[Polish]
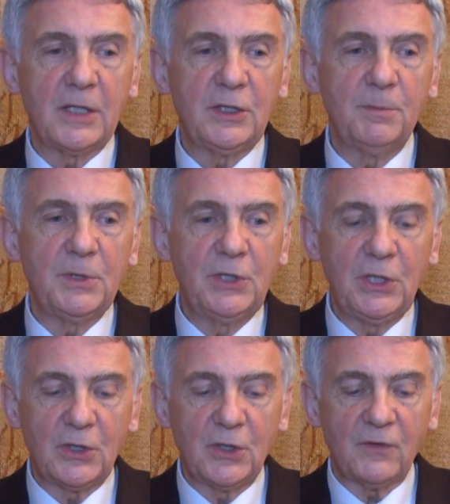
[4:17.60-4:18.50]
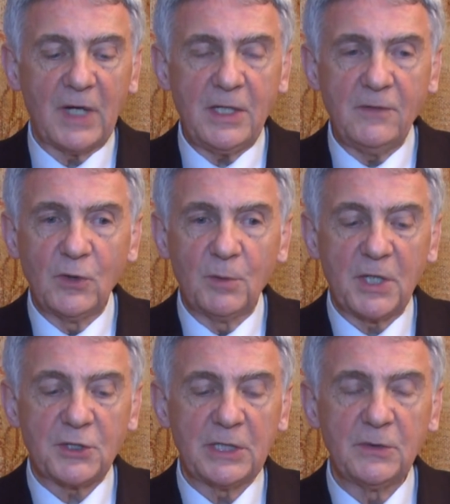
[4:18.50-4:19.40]
Gdyby dyrygowali,
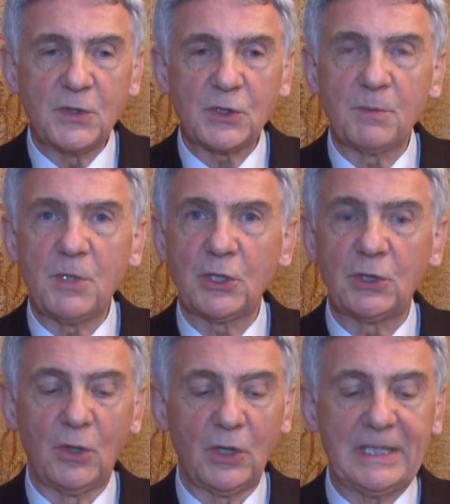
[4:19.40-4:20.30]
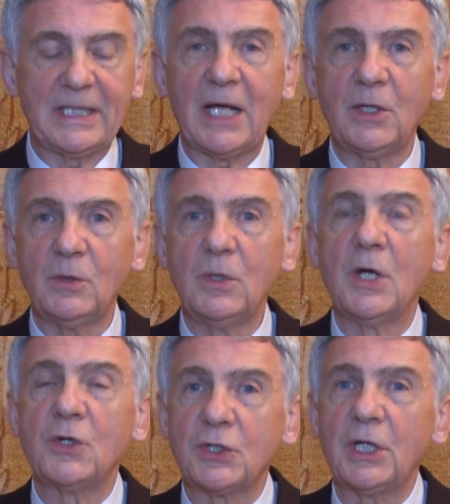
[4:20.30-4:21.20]
wyobrażając sobie, że to grają
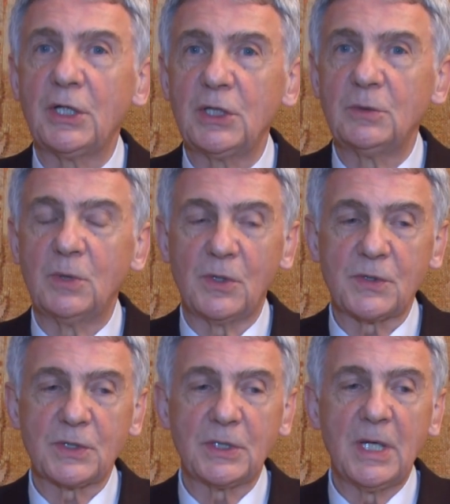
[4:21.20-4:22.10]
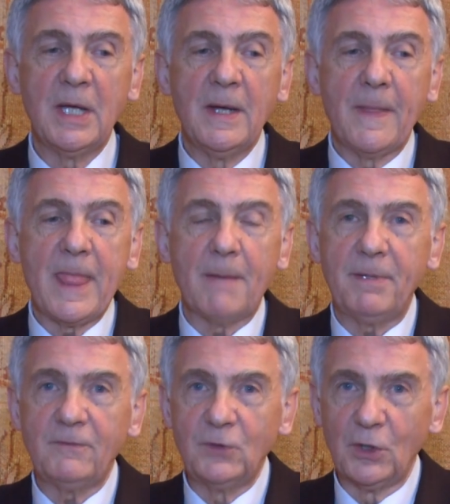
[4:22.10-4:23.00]
cztery głosy, na
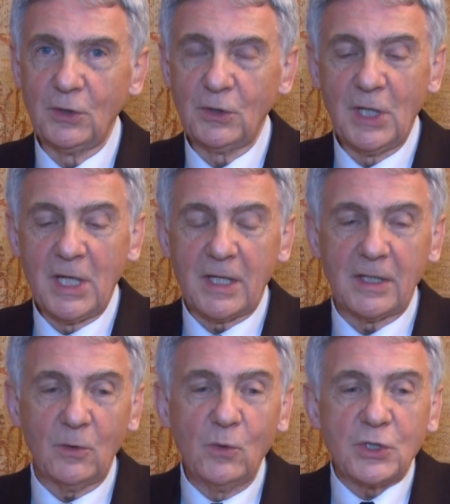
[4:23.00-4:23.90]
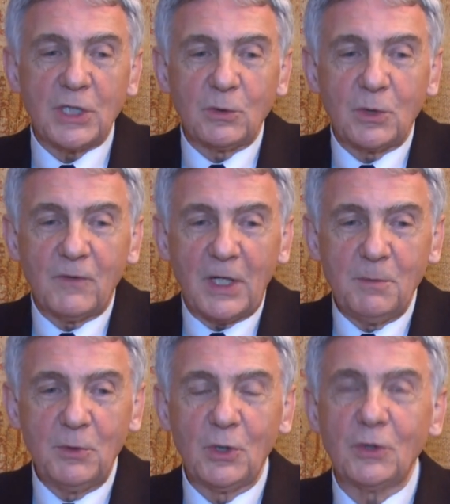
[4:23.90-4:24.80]
pewno e,
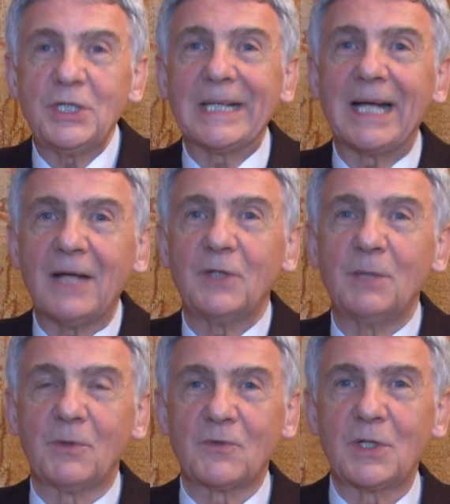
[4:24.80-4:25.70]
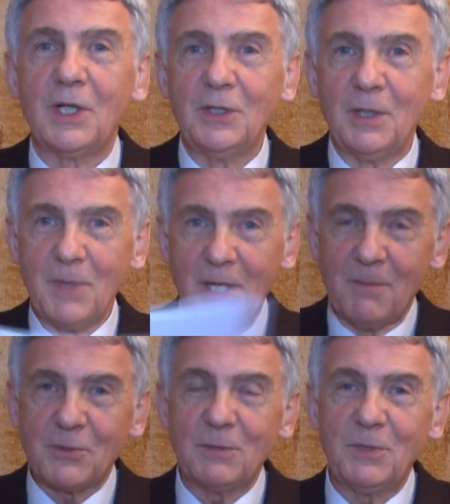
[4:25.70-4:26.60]
ukształtowaliby to ciekawiej pod względem
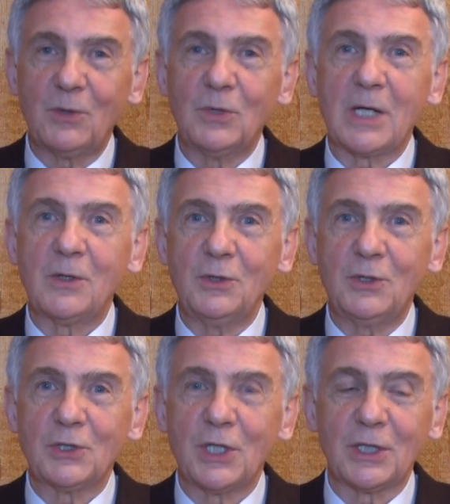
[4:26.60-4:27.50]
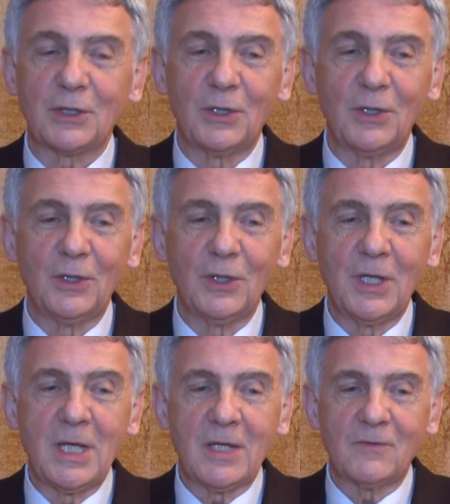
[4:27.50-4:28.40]
przebiegu agogicznego.
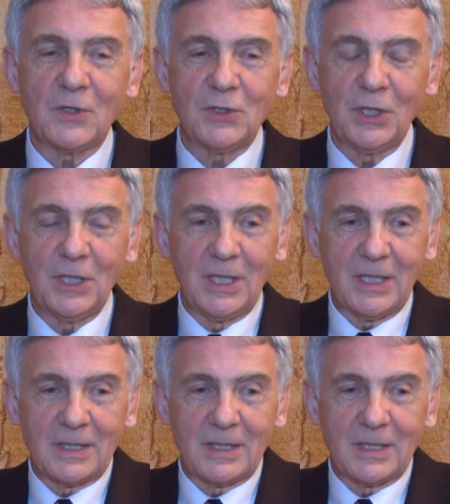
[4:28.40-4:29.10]
Właśnie